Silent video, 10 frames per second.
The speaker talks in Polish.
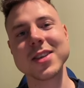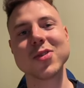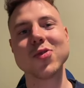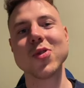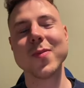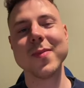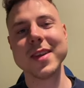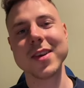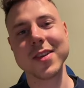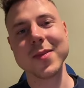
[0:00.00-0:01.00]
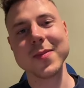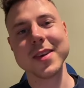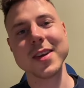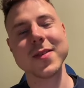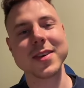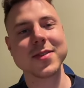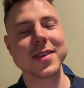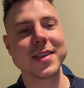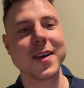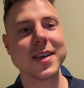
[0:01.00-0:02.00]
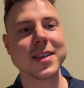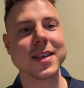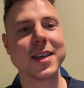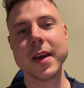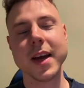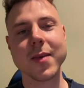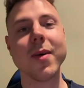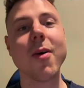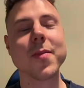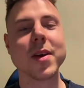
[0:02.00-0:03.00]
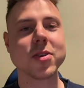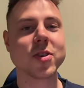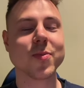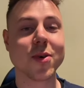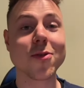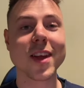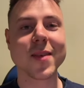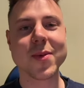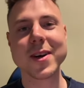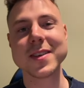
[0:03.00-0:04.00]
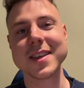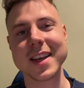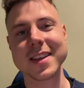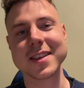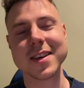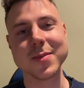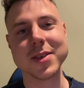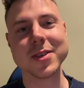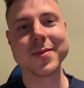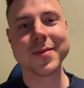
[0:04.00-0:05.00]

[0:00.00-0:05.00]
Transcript: którą metodą ją rozwiązałeś i jak małą ilością porównań byłeś w stanie to zrobić.